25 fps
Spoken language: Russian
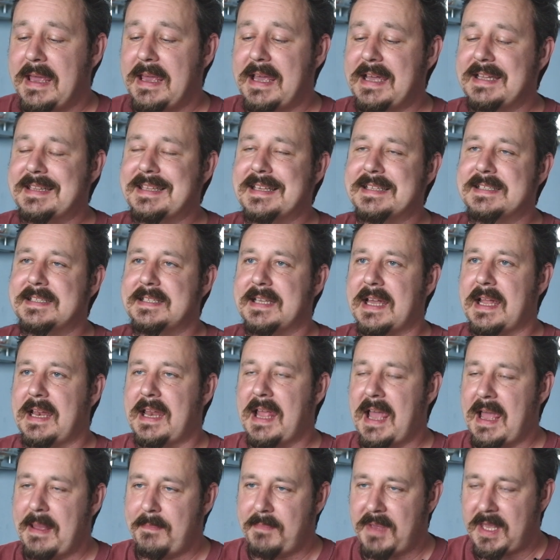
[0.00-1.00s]
Это
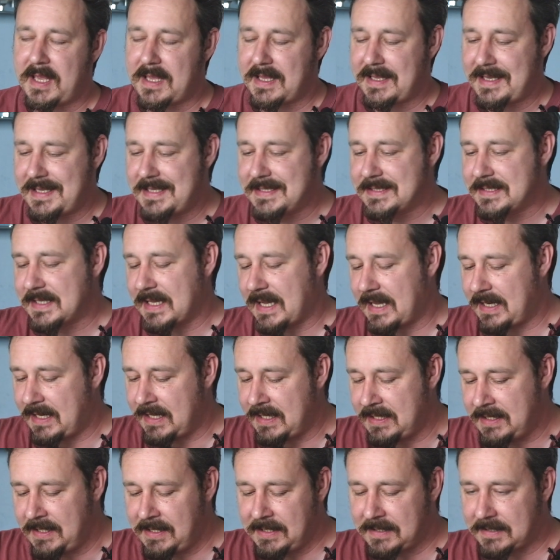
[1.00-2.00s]
солями из
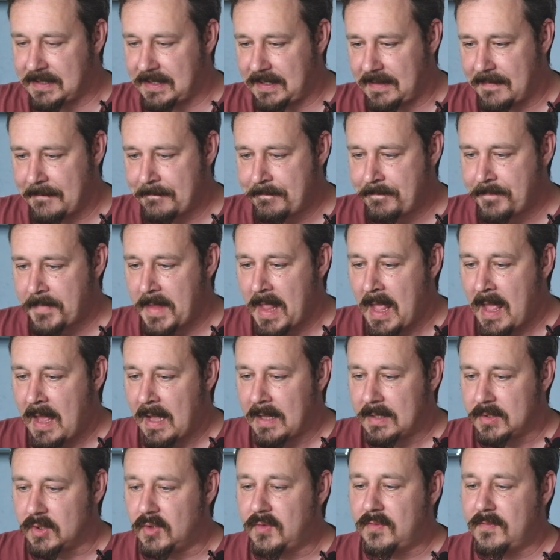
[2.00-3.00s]
оленины.
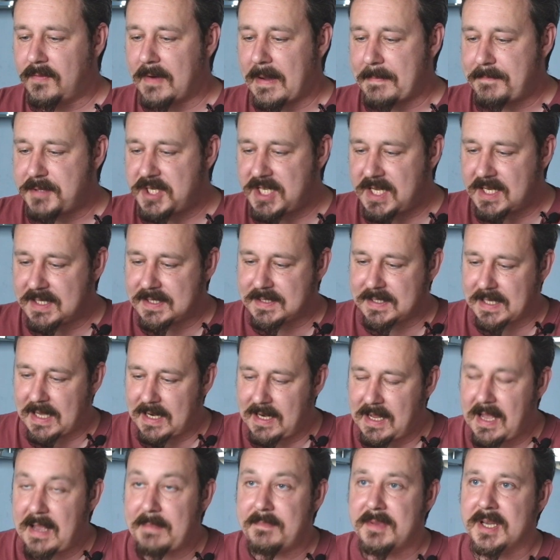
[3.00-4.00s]
Ну, вообще,
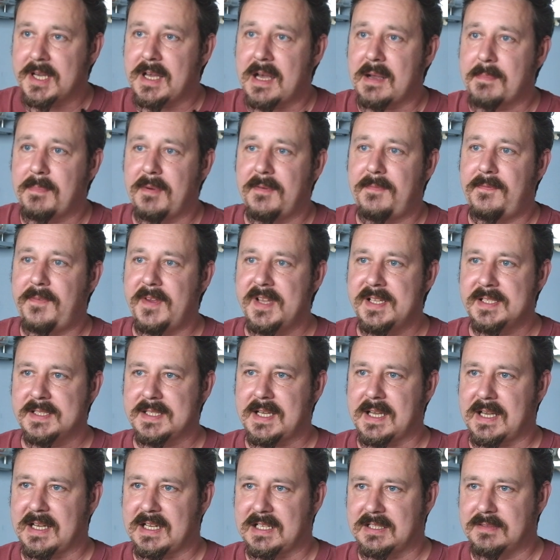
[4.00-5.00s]
солями как бы
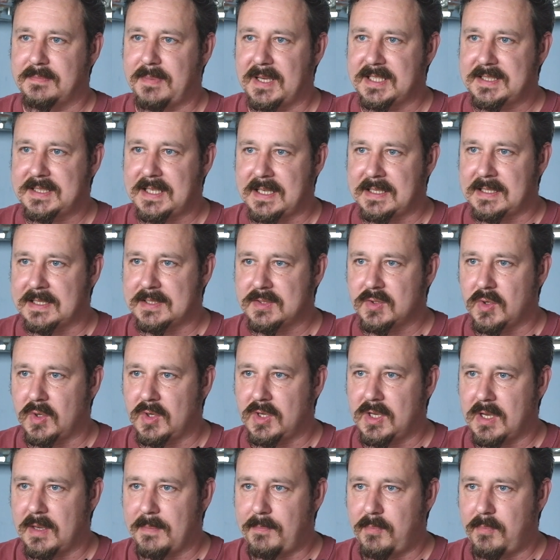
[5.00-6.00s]
финская колбаса, насколько я